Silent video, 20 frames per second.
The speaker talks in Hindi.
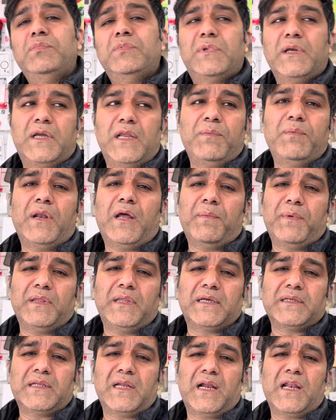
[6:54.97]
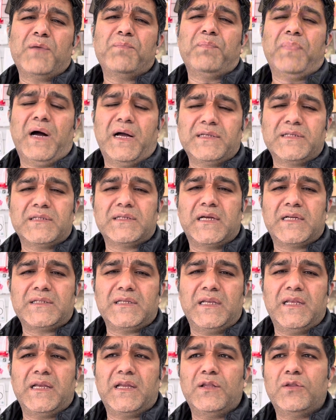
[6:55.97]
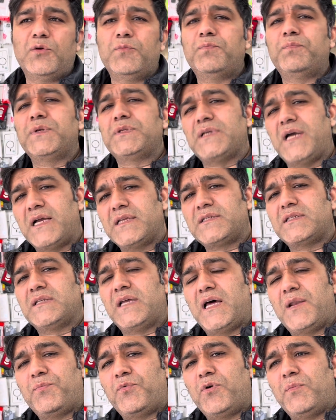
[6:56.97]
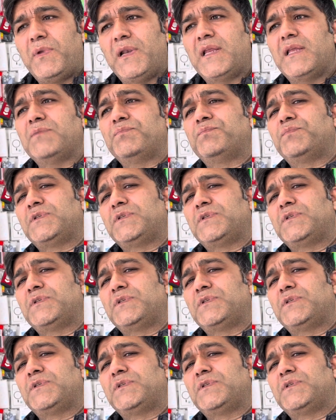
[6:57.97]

तकरीबन आप अंदाजा लग रहे हैं पांच हजार से लेकर तो पचास हजार पौंड बल्कि